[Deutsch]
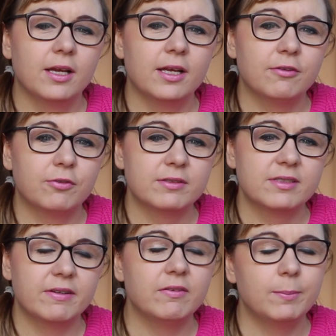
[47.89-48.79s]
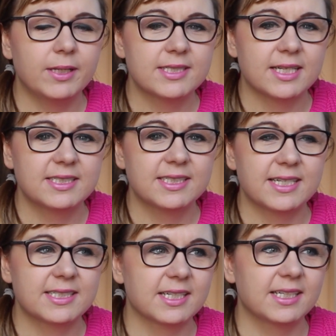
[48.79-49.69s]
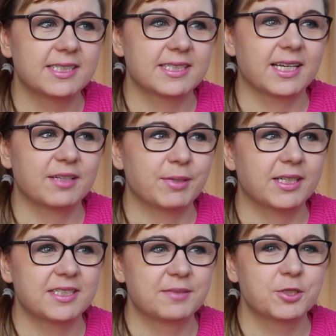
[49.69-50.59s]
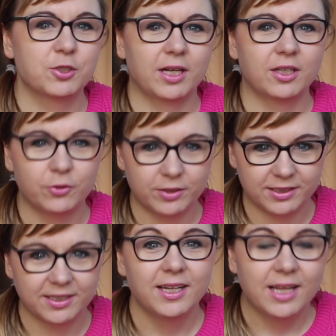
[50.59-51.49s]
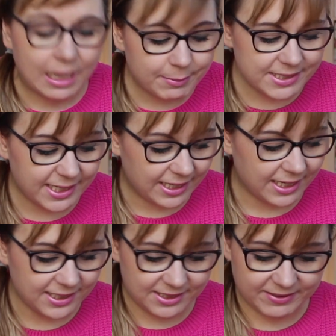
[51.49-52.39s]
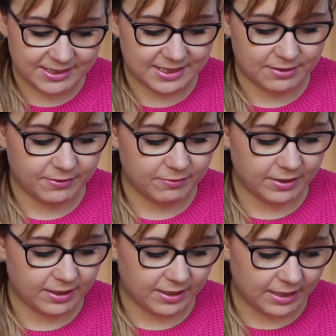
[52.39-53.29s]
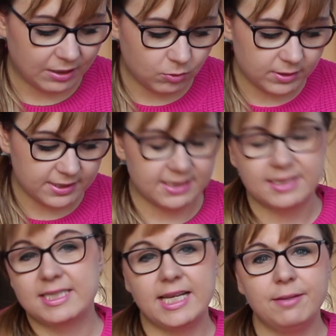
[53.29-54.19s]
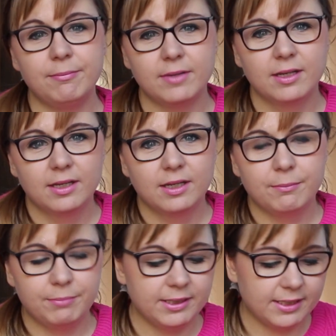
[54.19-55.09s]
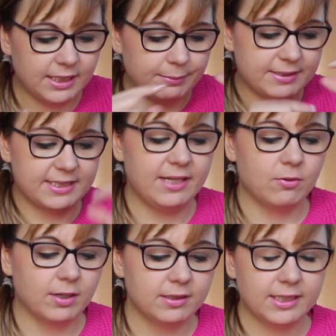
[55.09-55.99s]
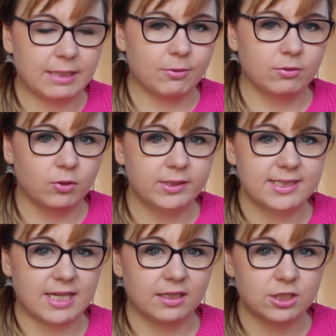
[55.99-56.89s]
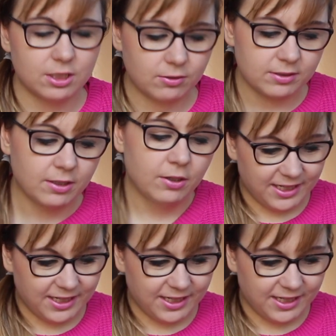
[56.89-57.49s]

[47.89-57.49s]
Äh, von Beverly Place hat sie jetzt extra nichts reingemacht, hat sie mir schon angekündigt. Aber ist ja egal, ich werde es jetzt auf jeden Fall äh, angucken. Es sind zehn Bilder, ich habe hier zehn Ordner, ich habe auch noch nichts angeschaut.